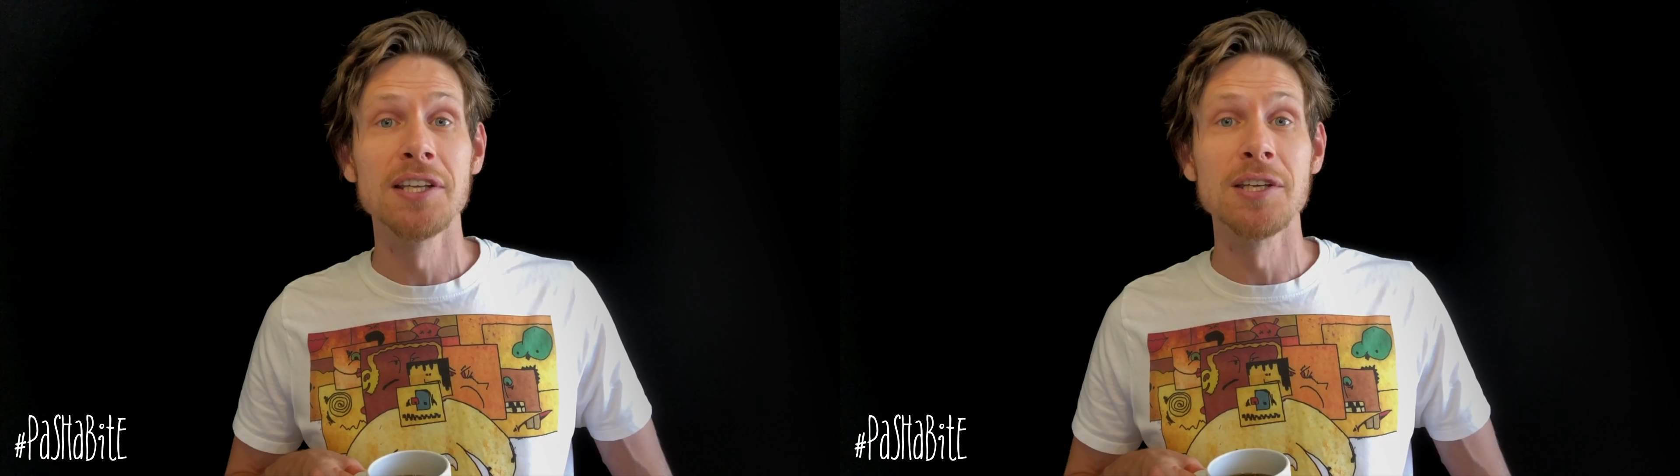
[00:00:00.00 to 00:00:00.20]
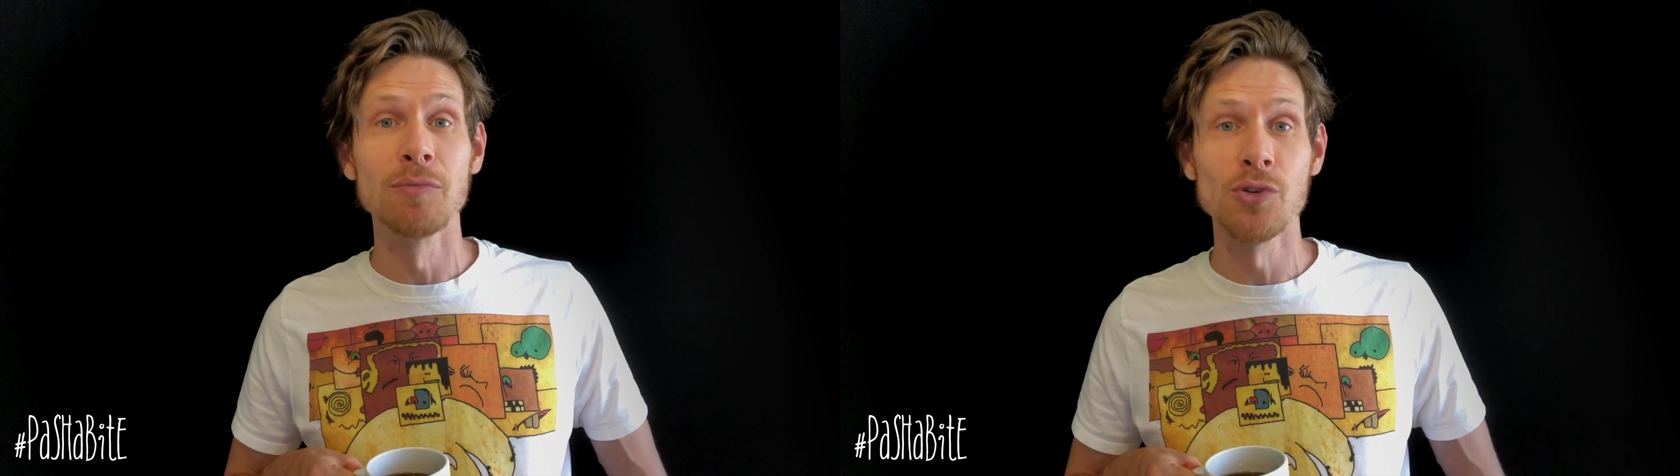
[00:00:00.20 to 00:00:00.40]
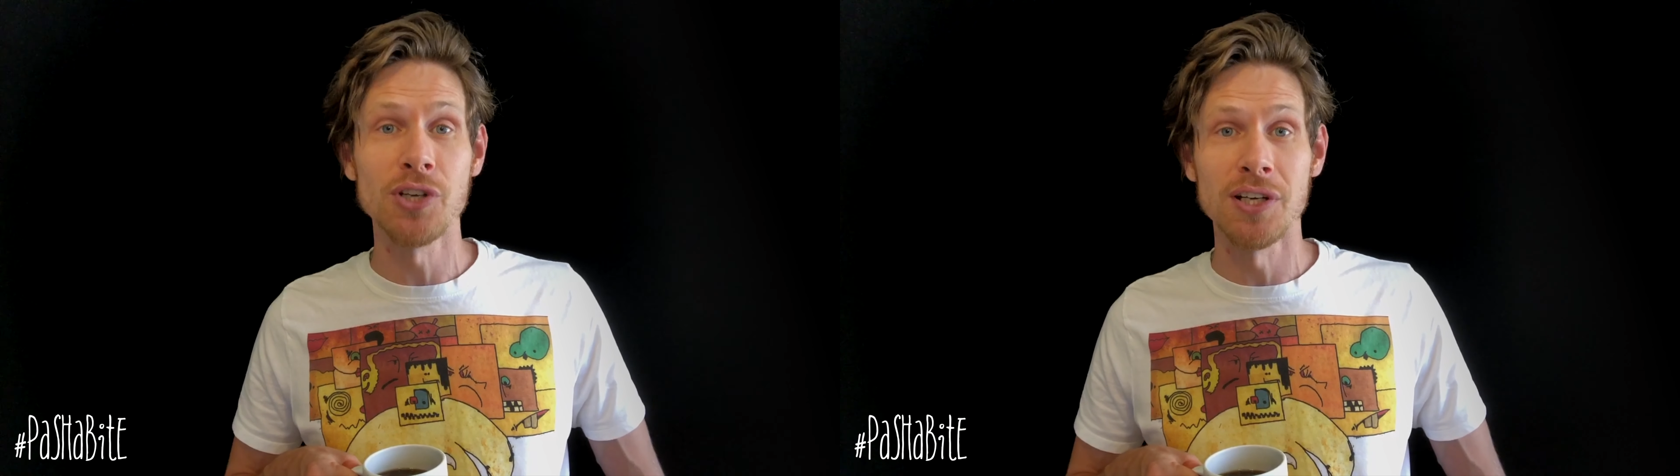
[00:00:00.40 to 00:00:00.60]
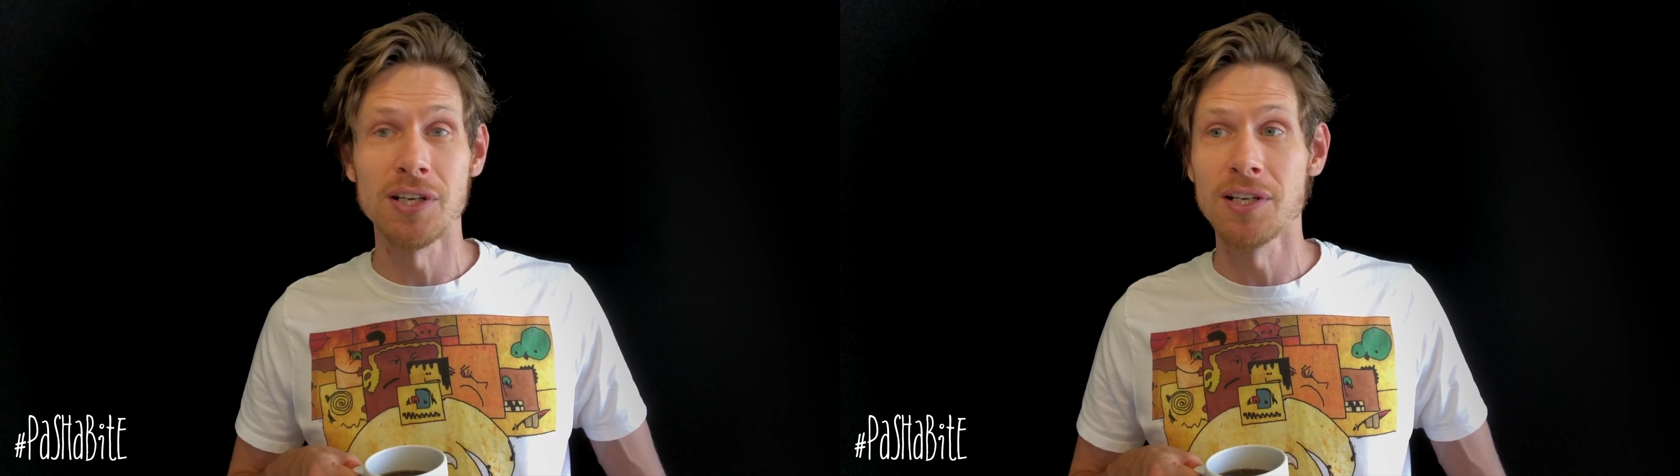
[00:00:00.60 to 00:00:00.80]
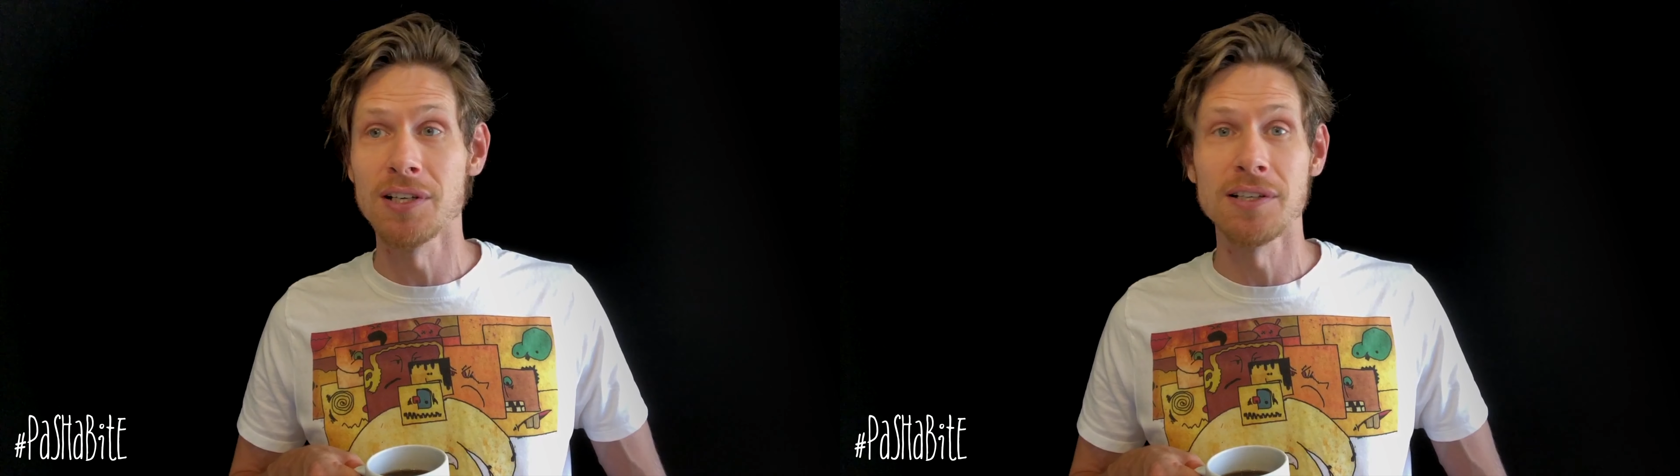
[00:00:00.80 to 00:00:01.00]

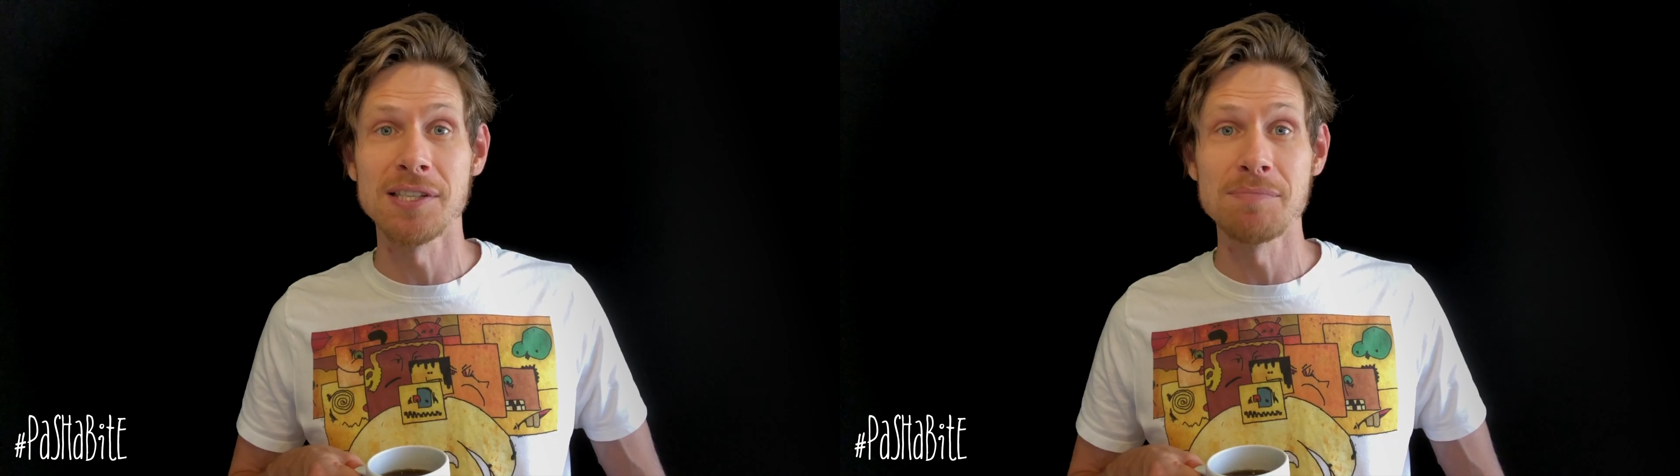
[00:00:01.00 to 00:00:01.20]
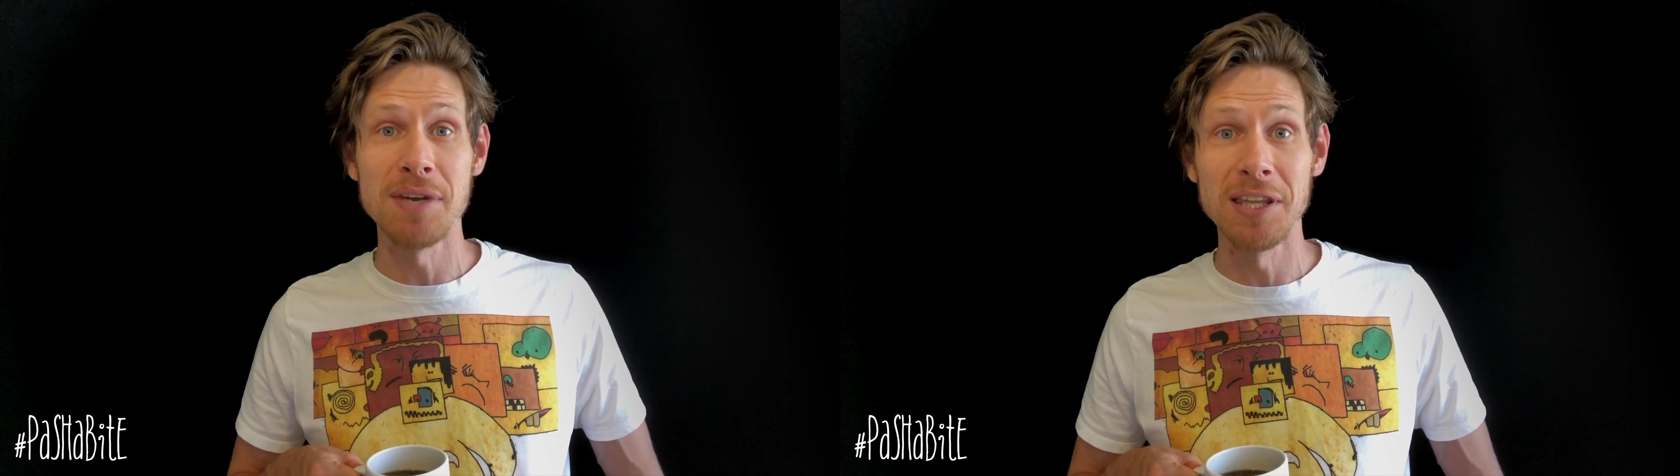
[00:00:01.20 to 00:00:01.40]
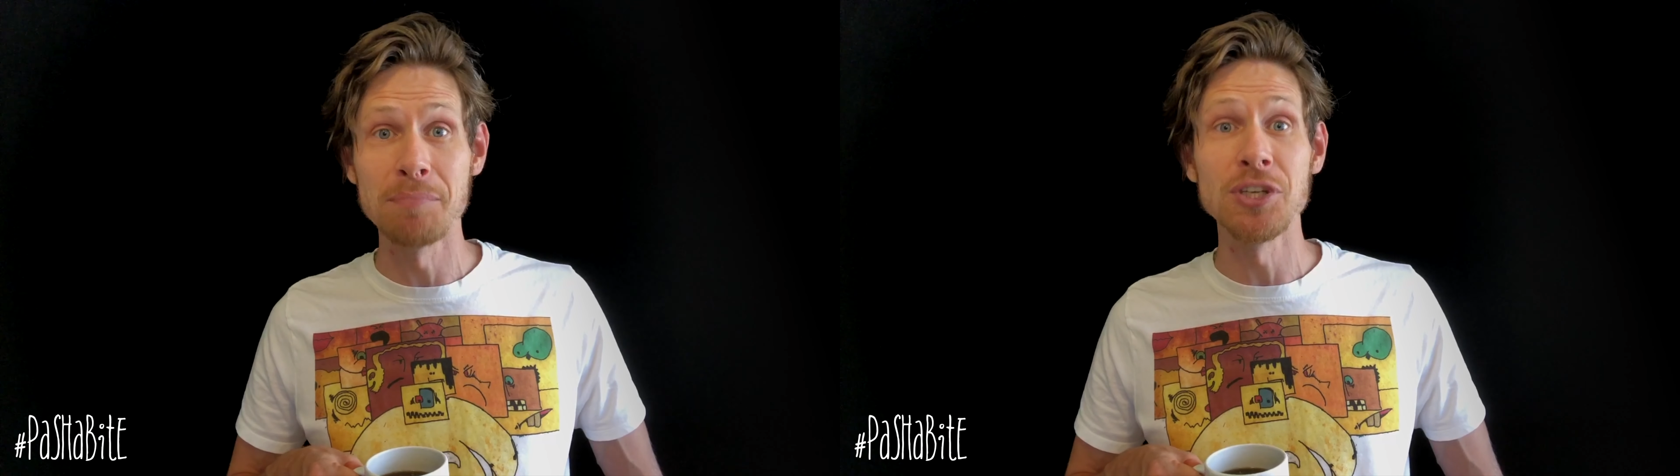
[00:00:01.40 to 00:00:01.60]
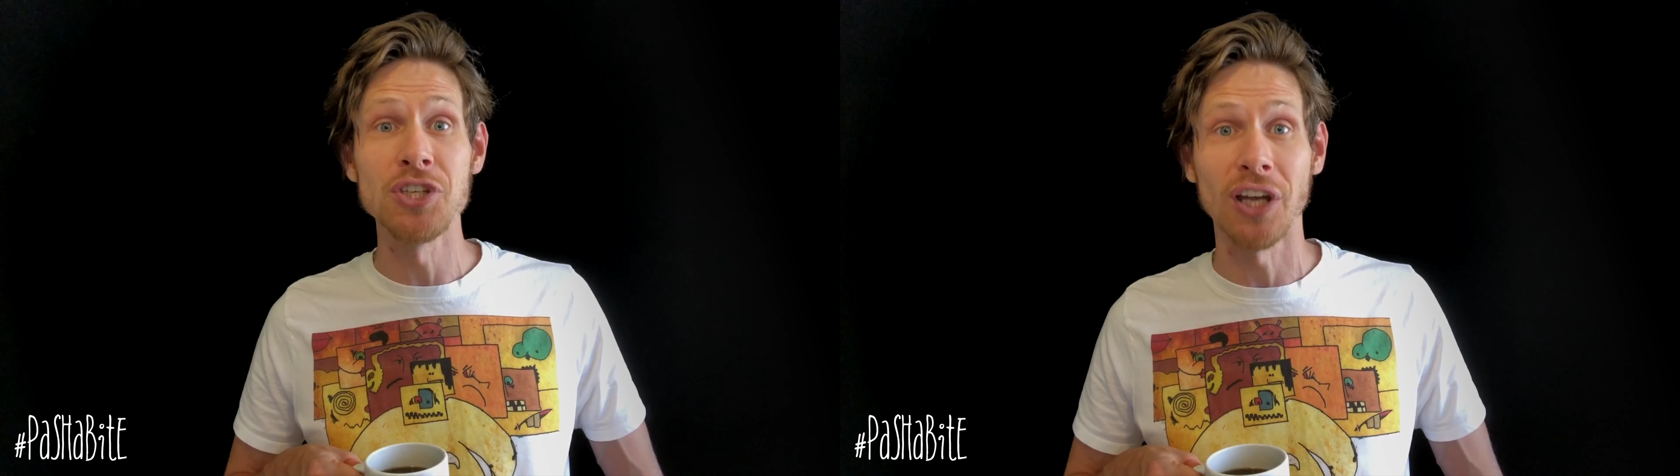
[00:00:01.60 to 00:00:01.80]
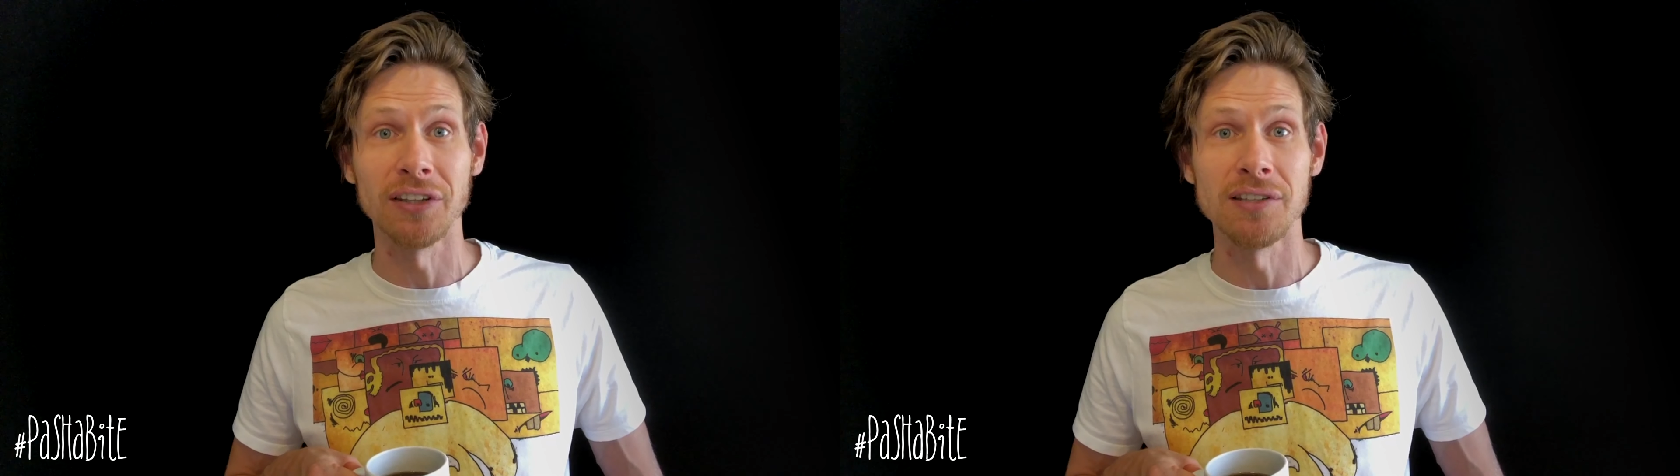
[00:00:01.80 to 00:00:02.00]
немножко себе
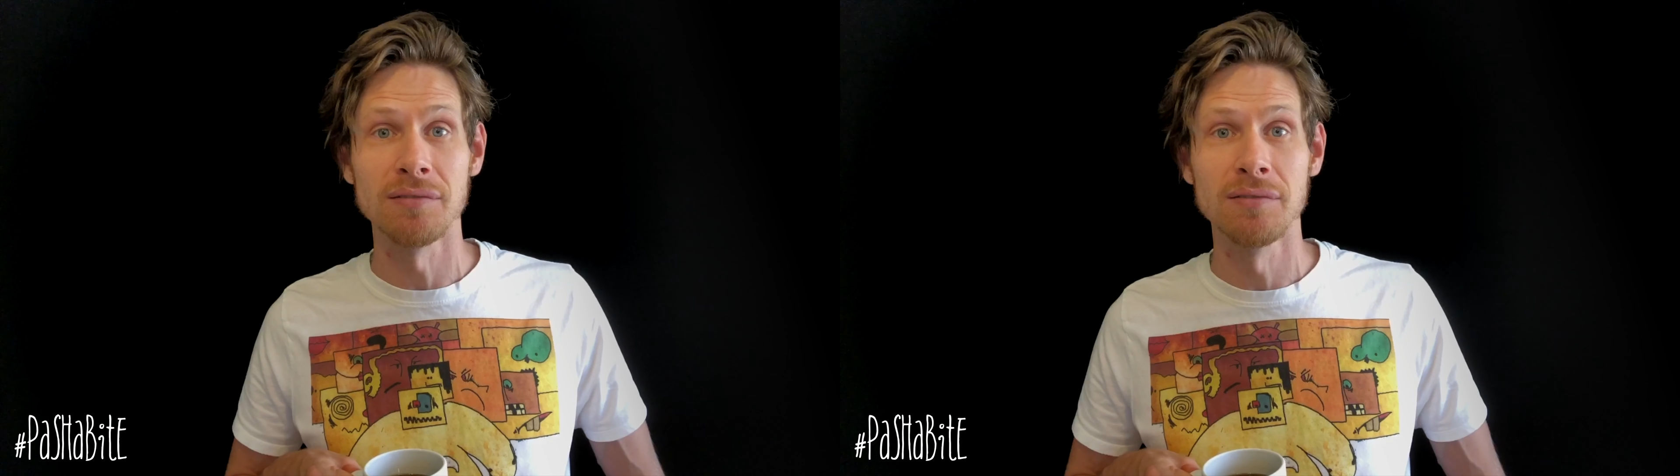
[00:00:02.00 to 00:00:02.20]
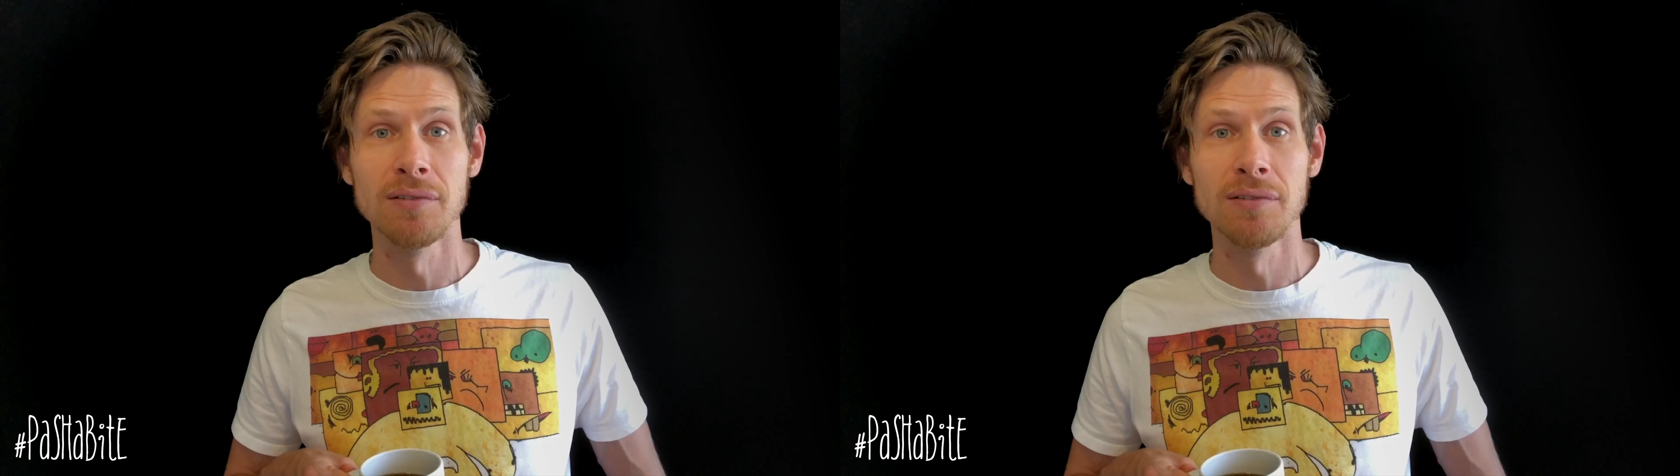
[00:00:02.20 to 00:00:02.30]
напечатать.